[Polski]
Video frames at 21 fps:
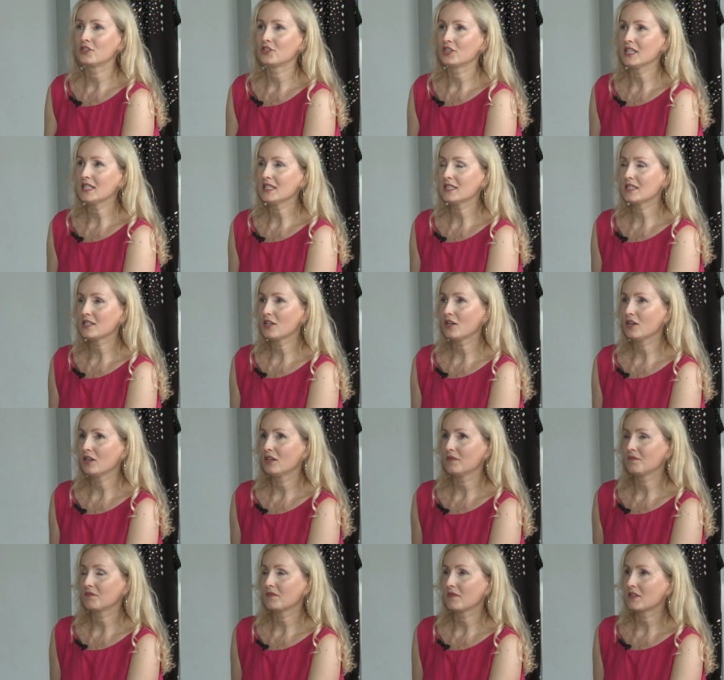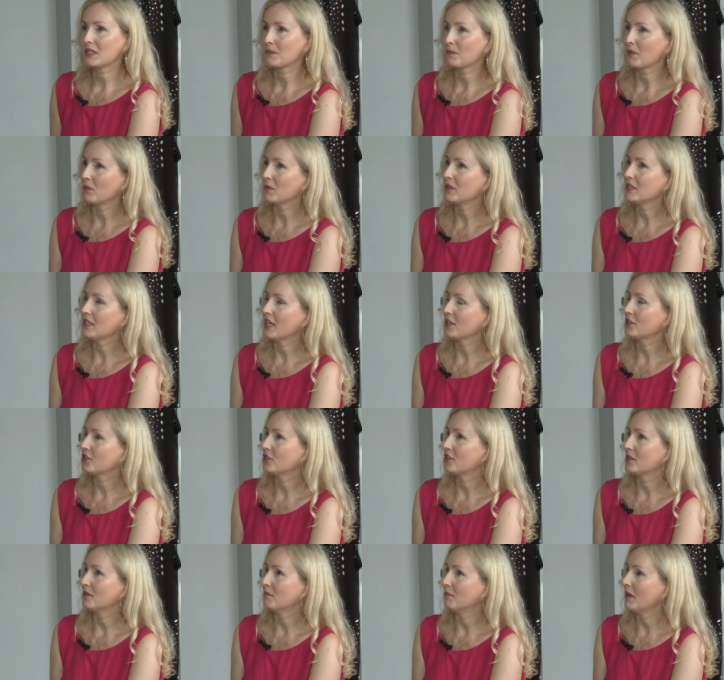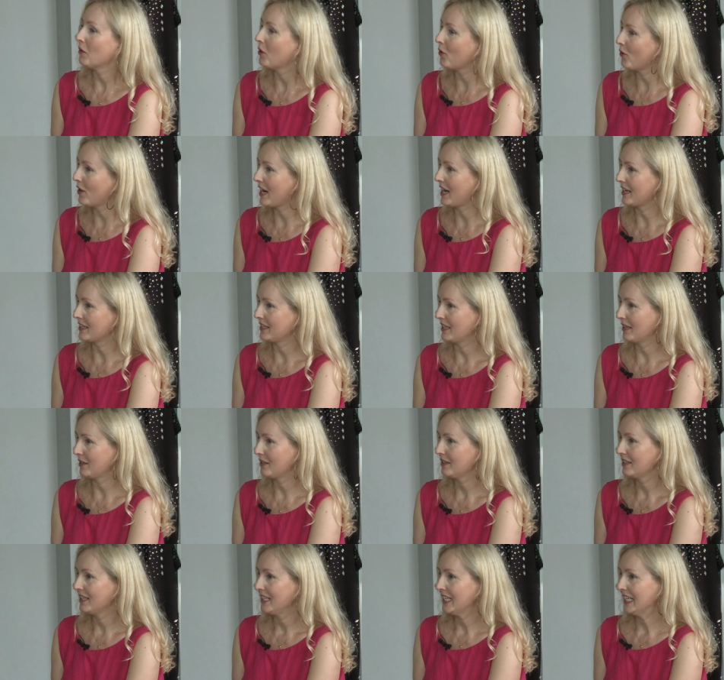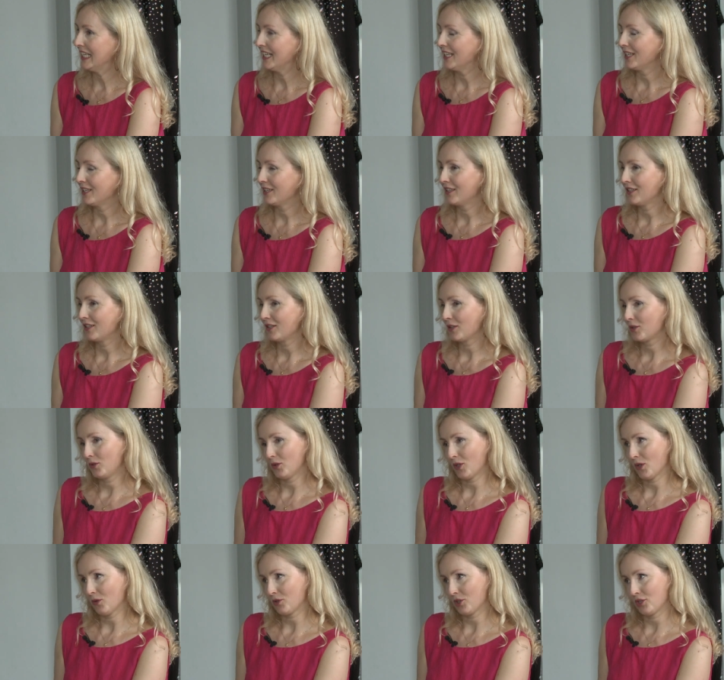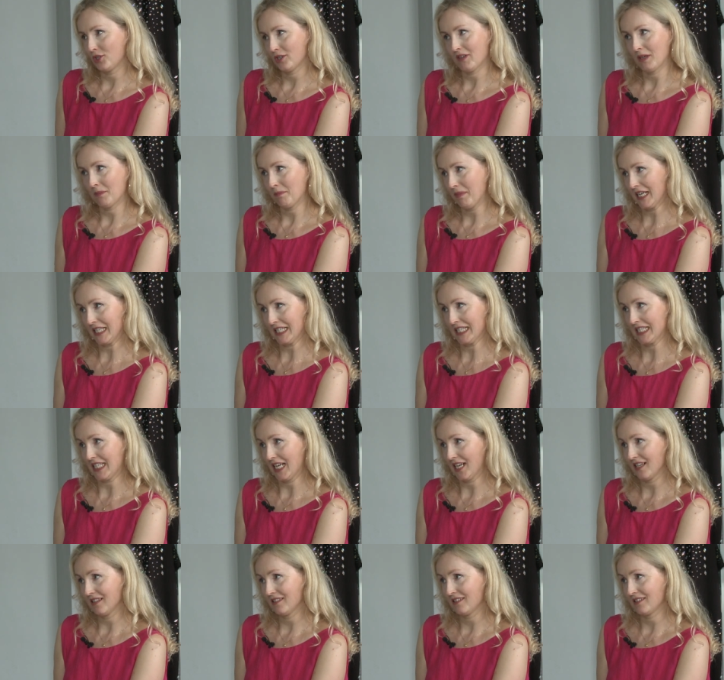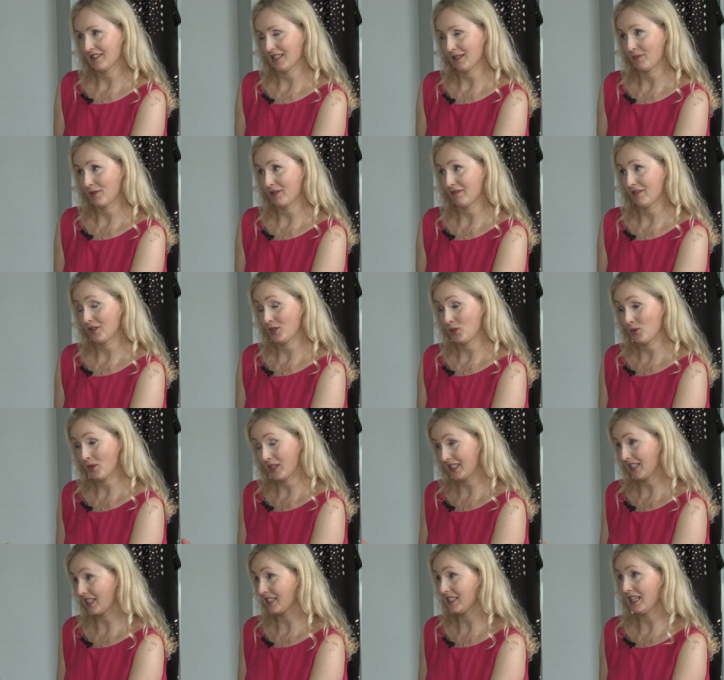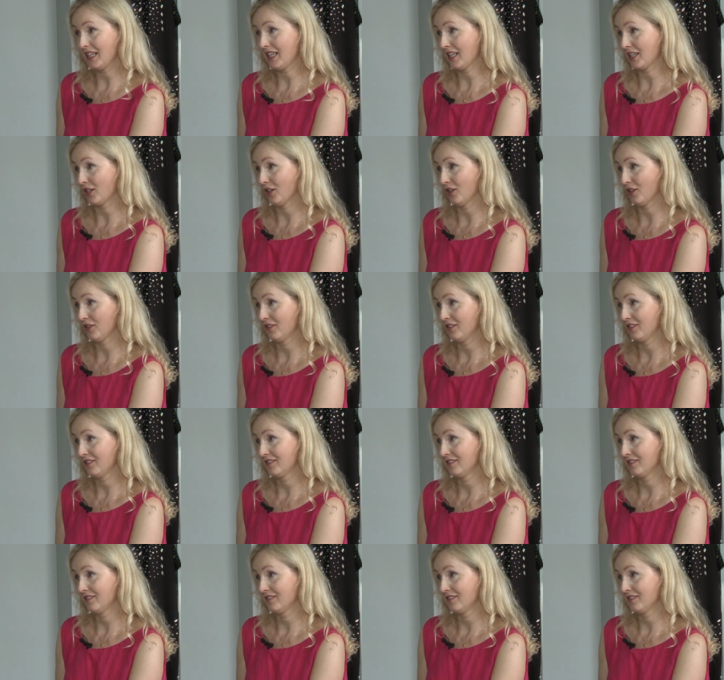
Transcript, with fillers: czy często wspominasz małą Anię, którą życiowa pasja zaprowadziła tak daleko?